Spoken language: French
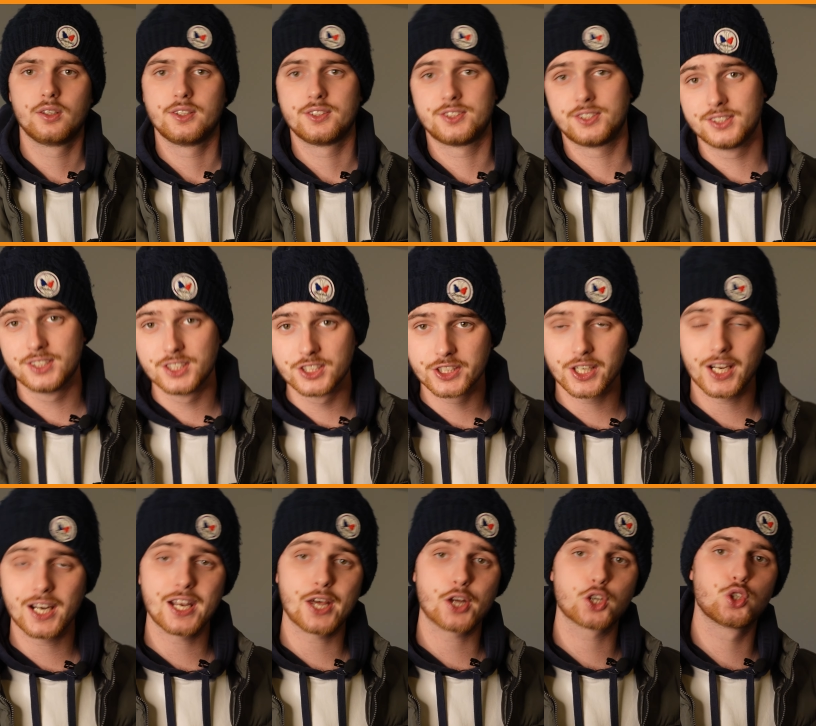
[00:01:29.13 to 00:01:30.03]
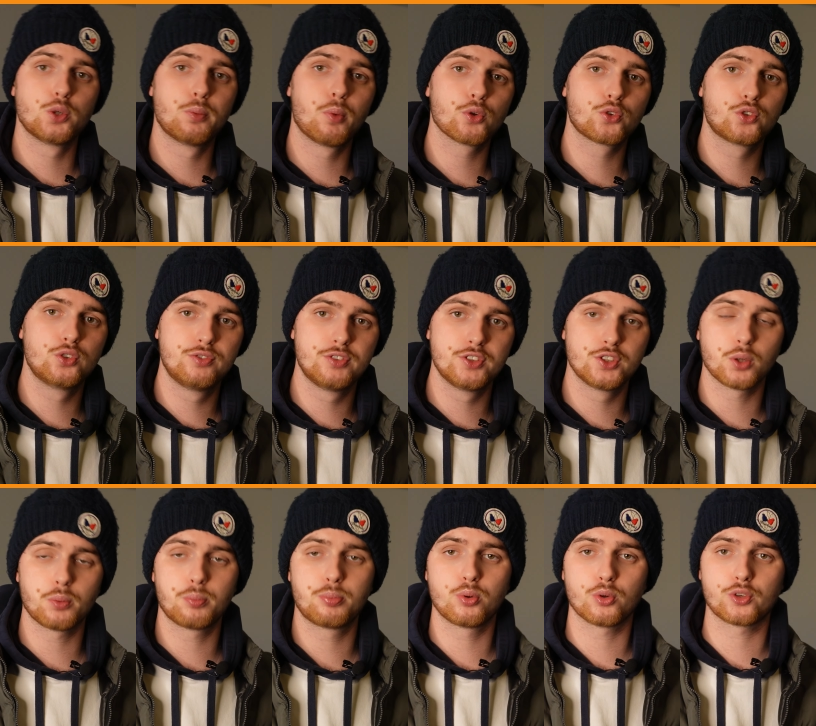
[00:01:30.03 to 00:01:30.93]
c'est déjà largement
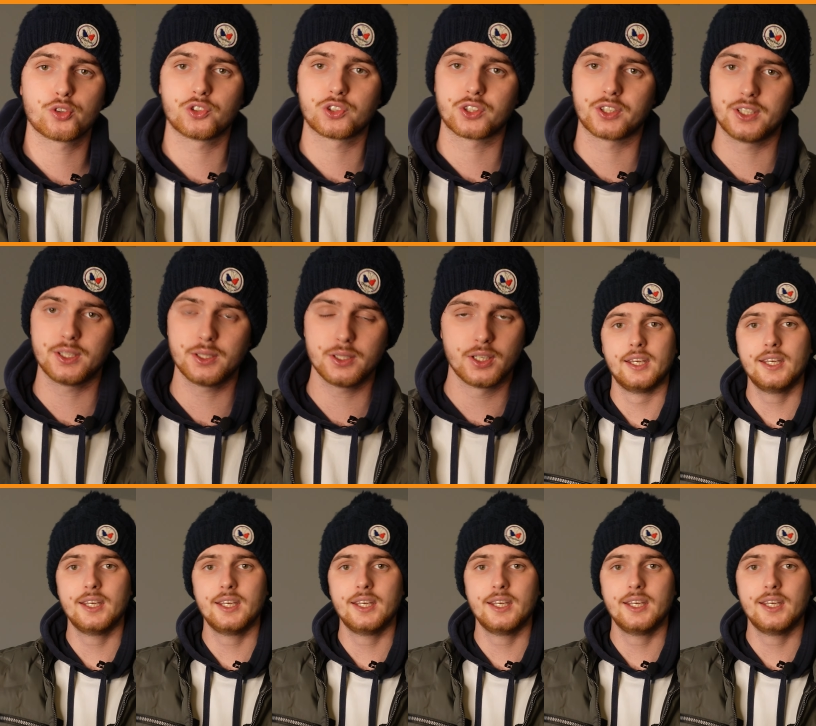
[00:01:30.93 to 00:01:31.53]
suffisant pour s'entraîner.